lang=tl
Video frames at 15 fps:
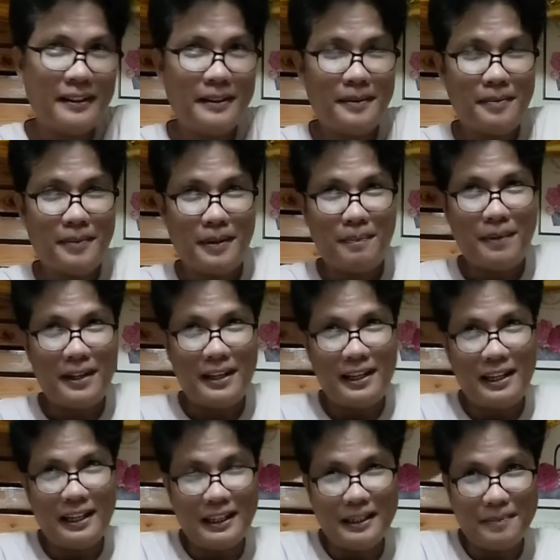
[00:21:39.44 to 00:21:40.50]
Pag pinili
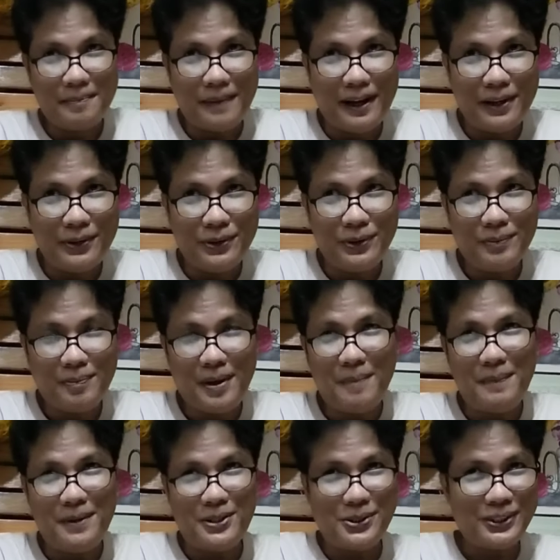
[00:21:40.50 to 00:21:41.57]
ka ng Panginoon, may
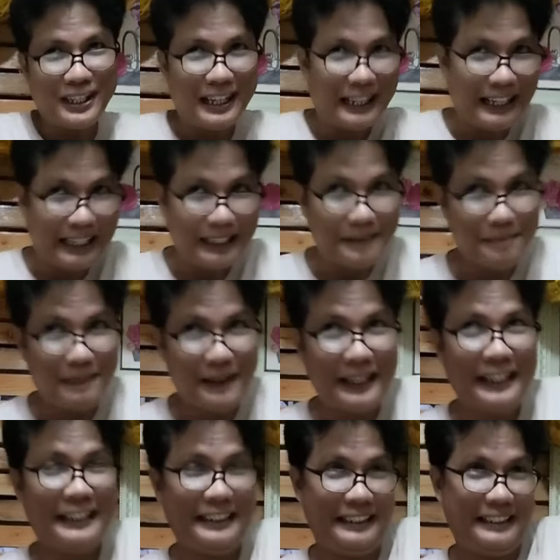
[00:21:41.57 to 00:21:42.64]
mission kang
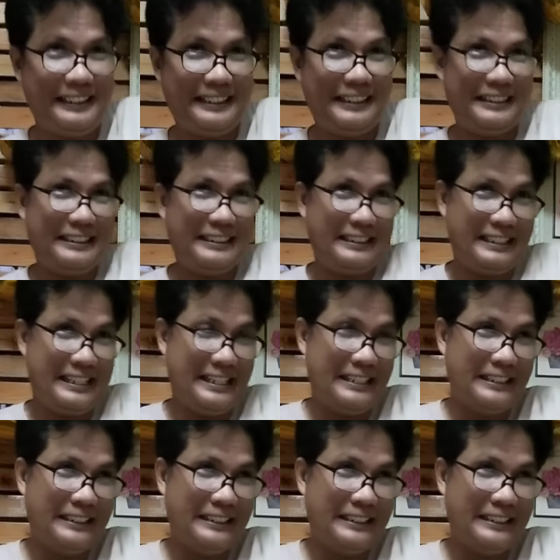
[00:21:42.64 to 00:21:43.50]
gagampanan. Ano?